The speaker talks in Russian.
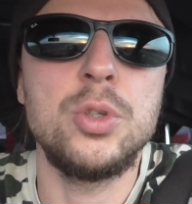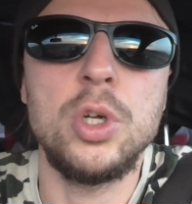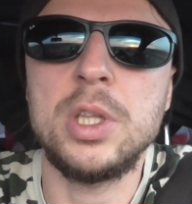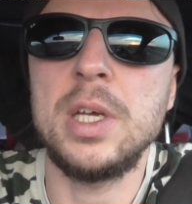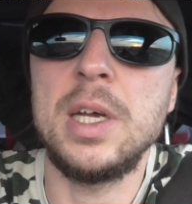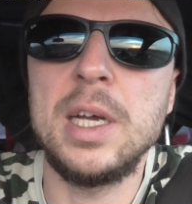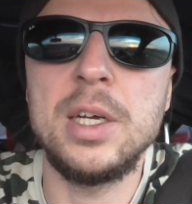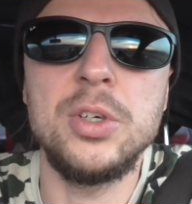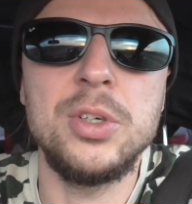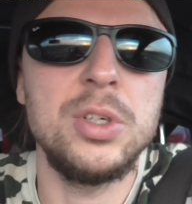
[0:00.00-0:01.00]

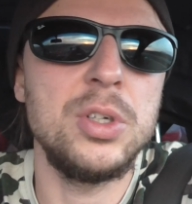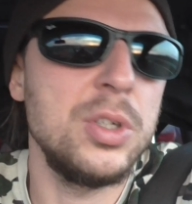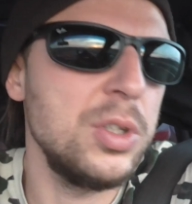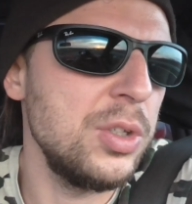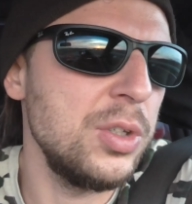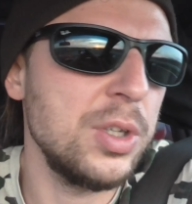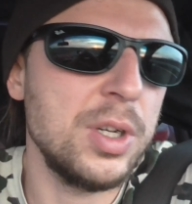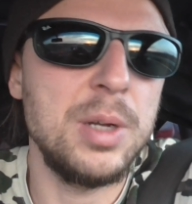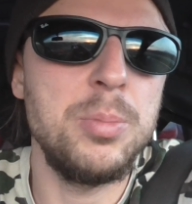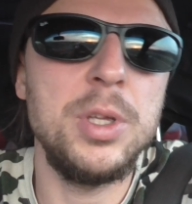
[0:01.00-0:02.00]
Кто-то
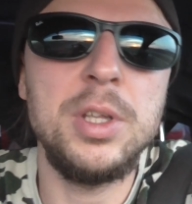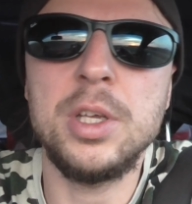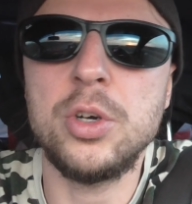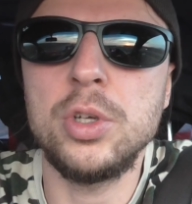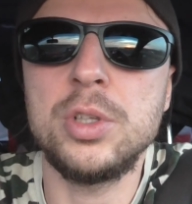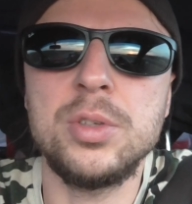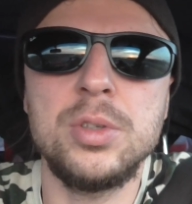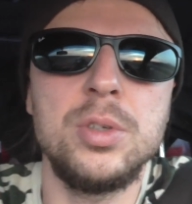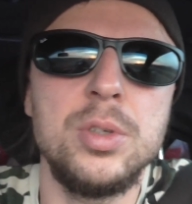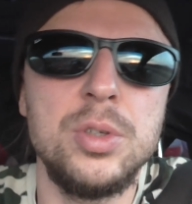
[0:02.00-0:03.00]
комбинирует
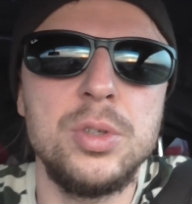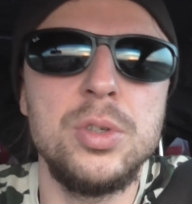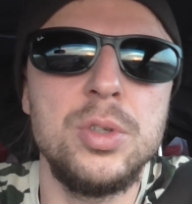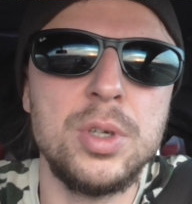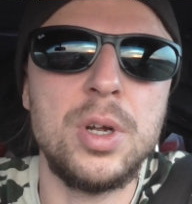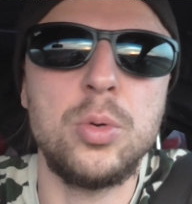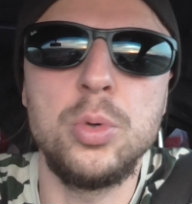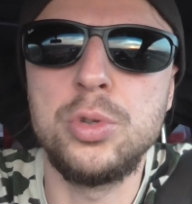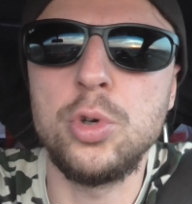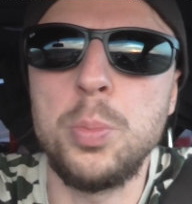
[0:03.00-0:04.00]

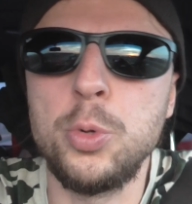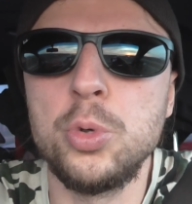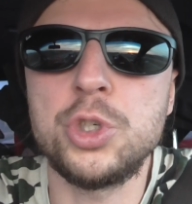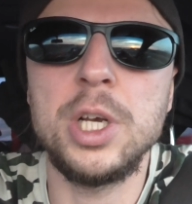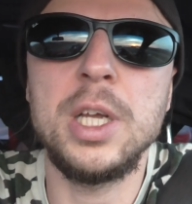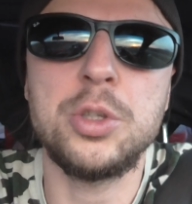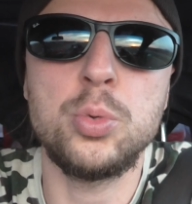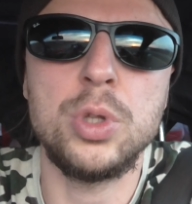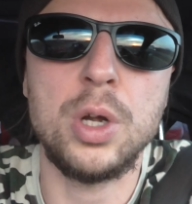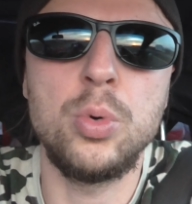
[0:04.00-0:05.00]
какую-нибудь теплую
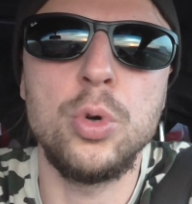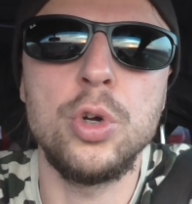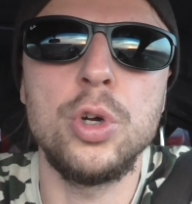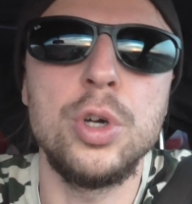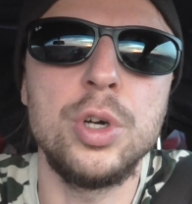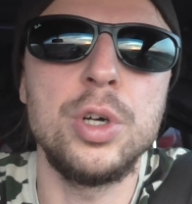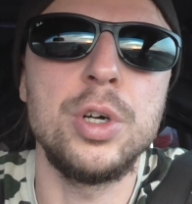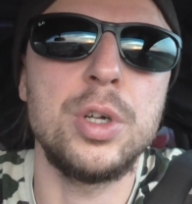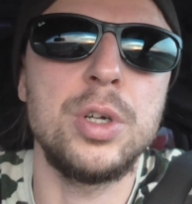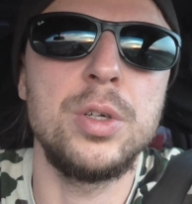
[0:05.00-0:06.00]
жилетку такую,
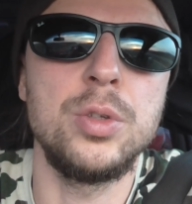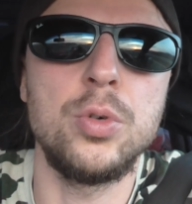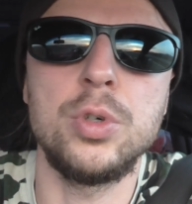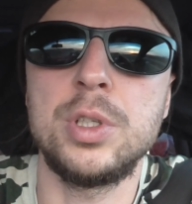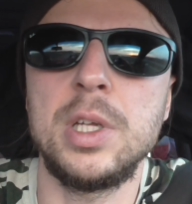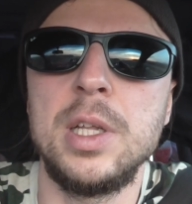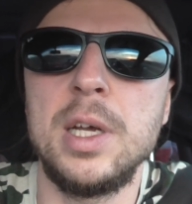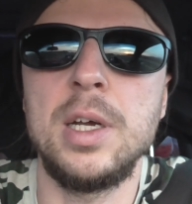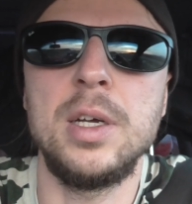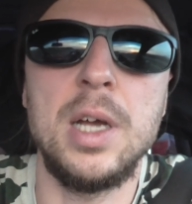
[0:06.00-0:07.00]
э, ну вот
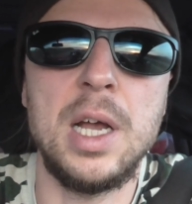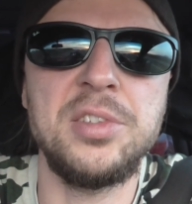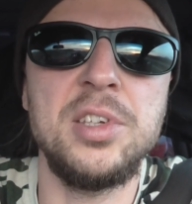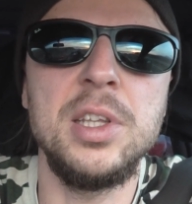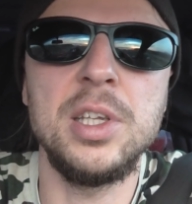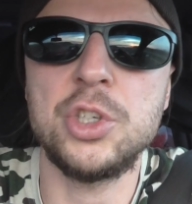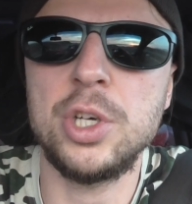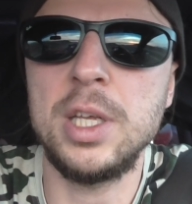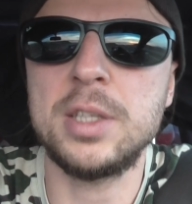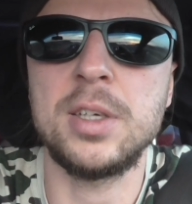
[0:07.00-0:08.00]
она осенняя
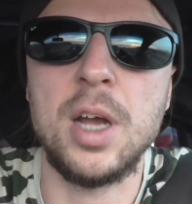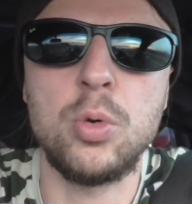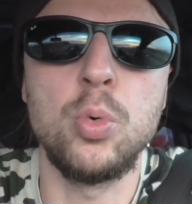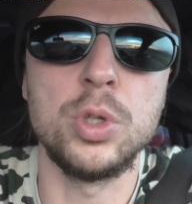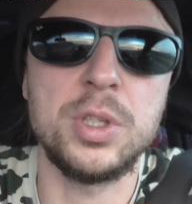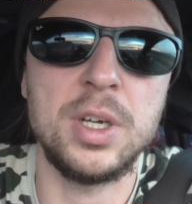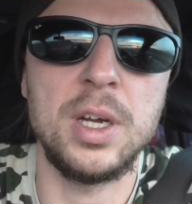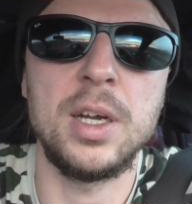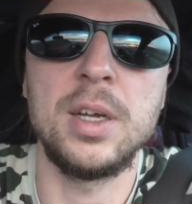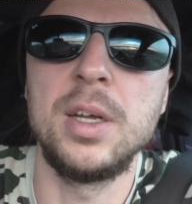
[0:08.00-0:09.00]
жилетка, как
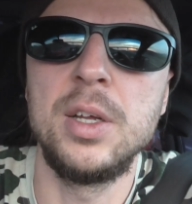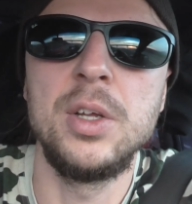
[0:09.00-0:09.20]
куртка